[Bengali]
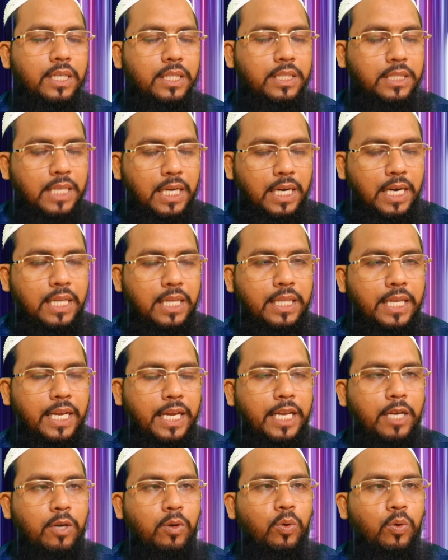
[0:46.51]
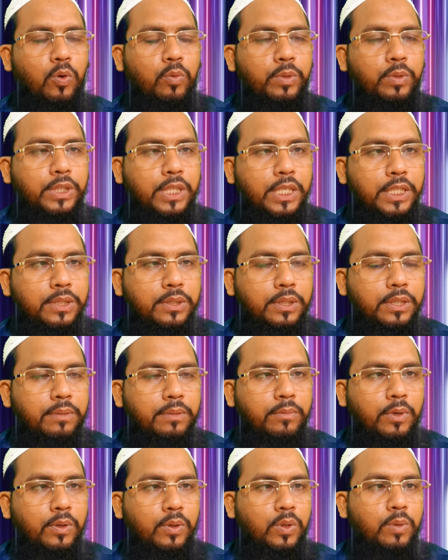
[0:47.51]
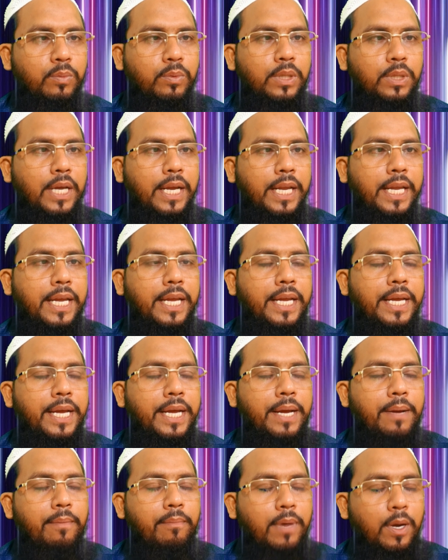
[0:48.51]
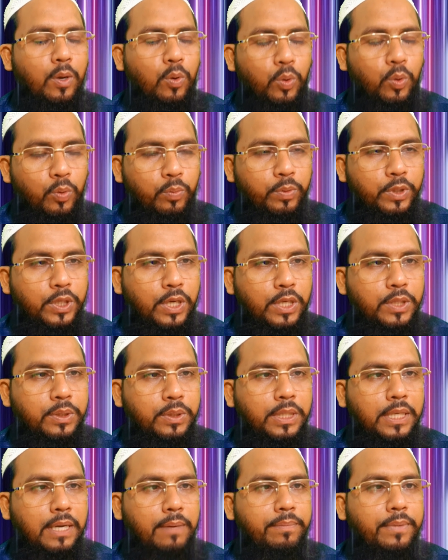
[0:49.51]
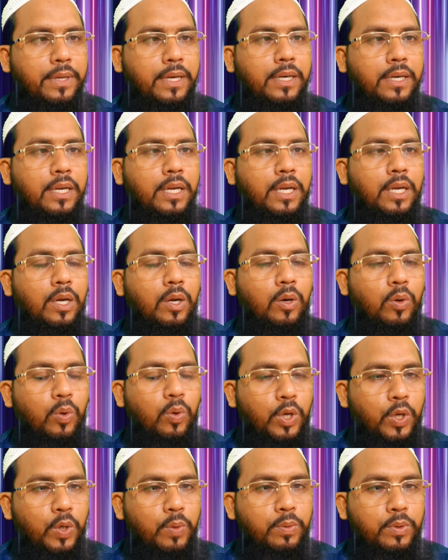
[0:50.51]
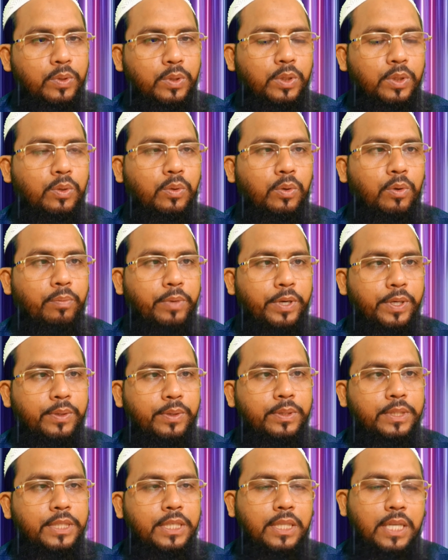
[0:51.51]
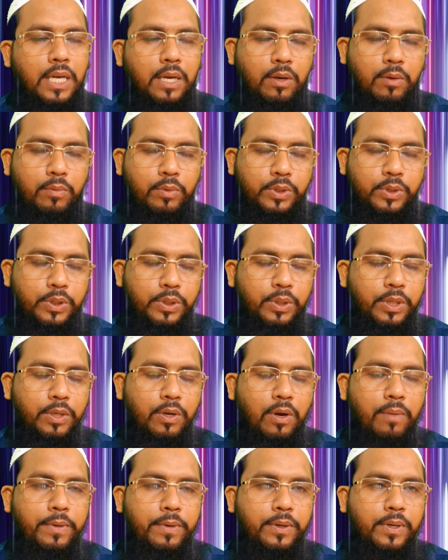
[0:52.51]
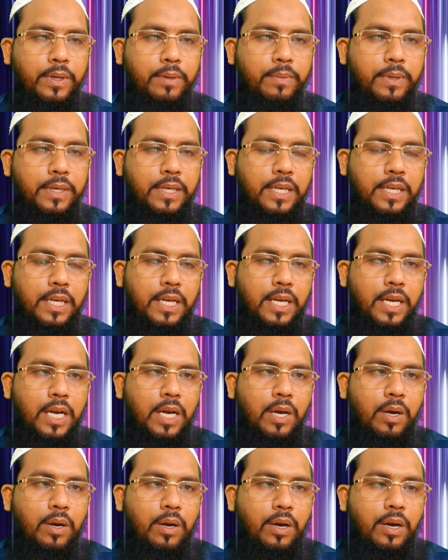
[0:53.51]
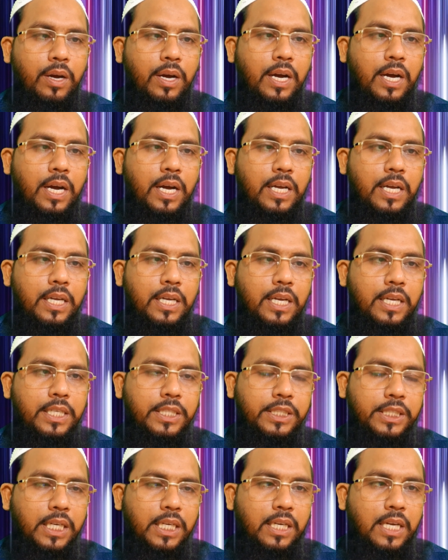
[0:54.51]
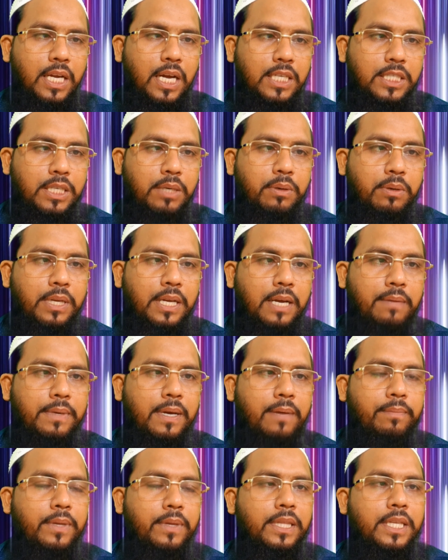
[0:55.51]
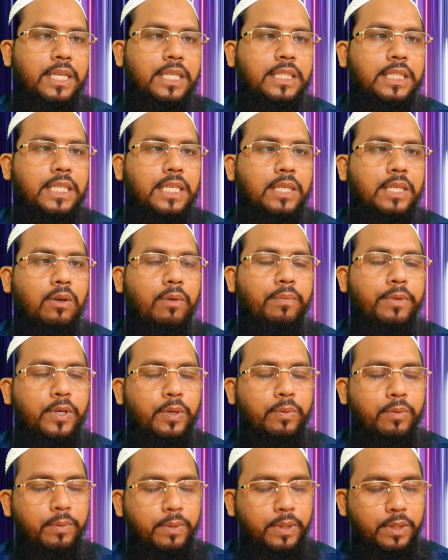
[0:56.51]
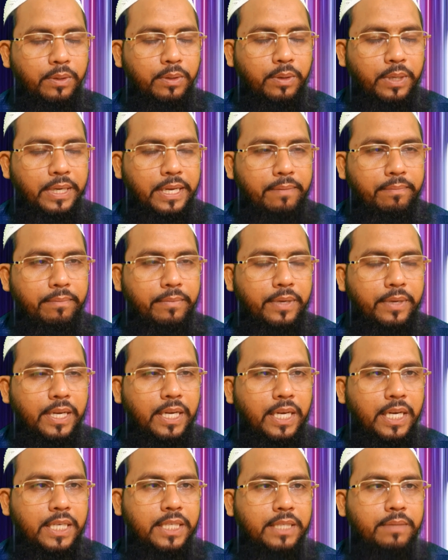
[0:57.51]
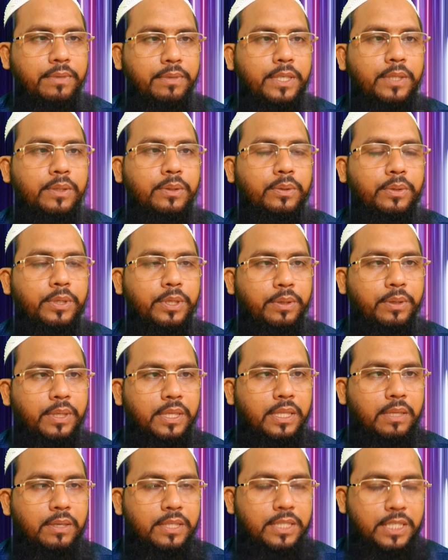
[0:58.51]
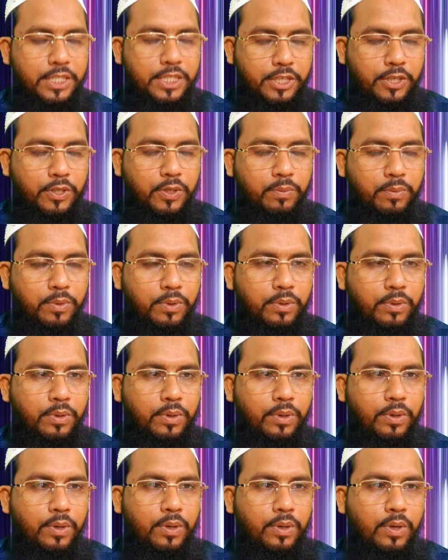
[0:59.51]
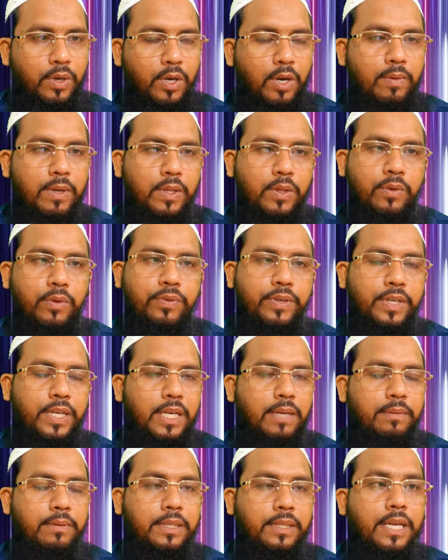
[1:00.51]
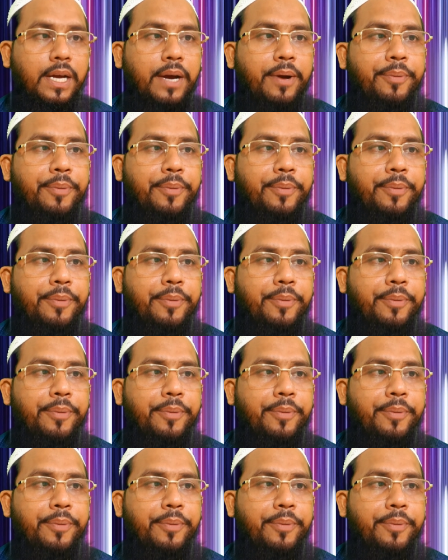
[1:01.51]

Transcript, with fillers: জানার থাকে কোনো বিষয় যদি মন্তব্য থাকে বা কোনো বিষয় যদি আপনার রোগের উপর যদি কোনো ভিডিও চান তাহলে অবশ্যই কমেন্ট করবেন ইনশাল্লাহ আশা করি আমি আপনাদের সেই কমেন্টের উপর ভিত্তি করে একটি ভিডিও তৈরি করে দেওয়ার চেষ্টা করব আমার তৌফিক ইলাবিল্লা